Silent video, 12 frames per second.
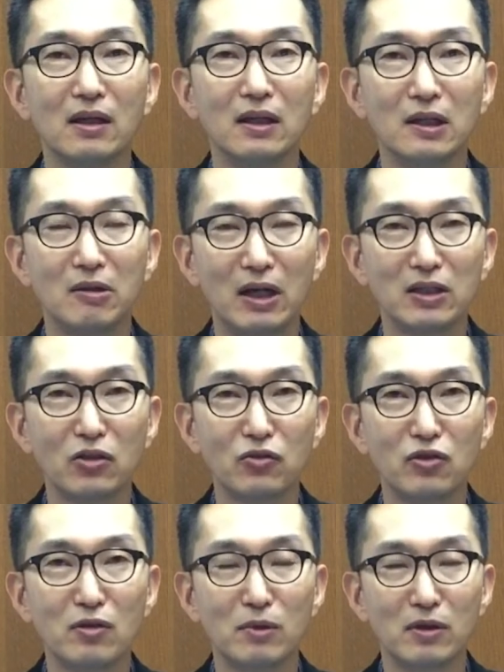이러한
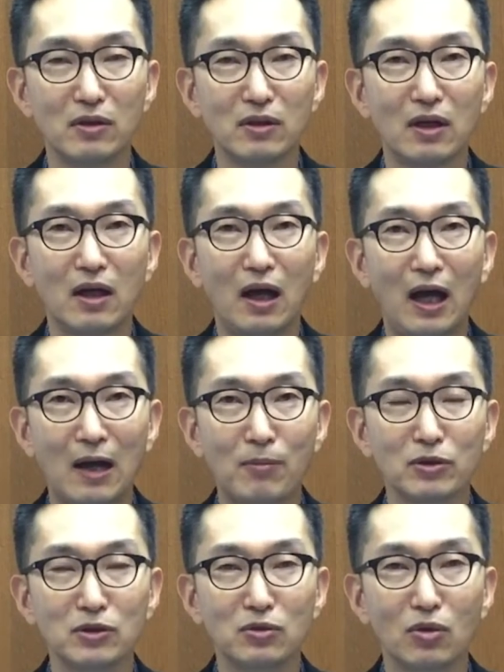예수님을
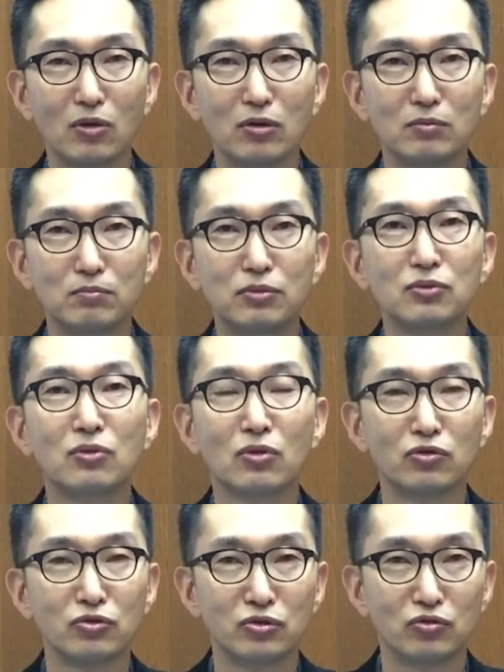아버지도
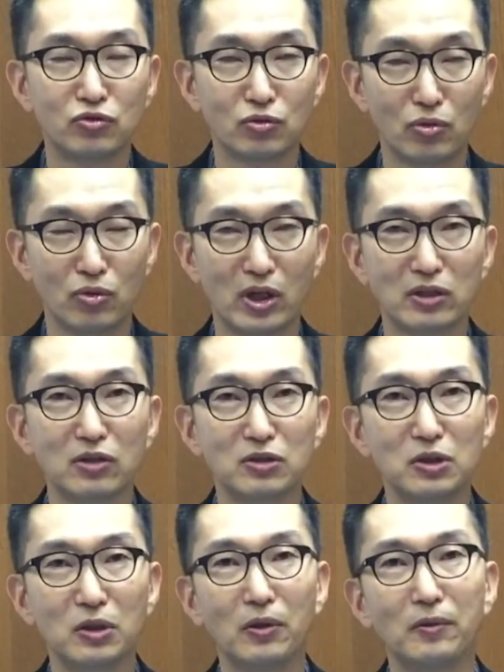붙들어 주고
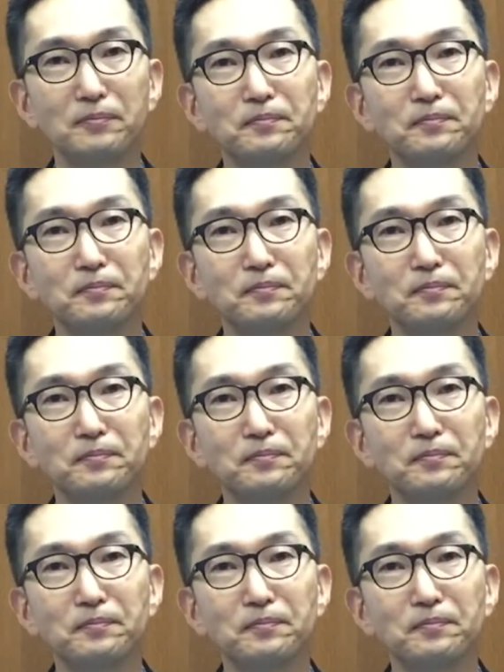계셨지요.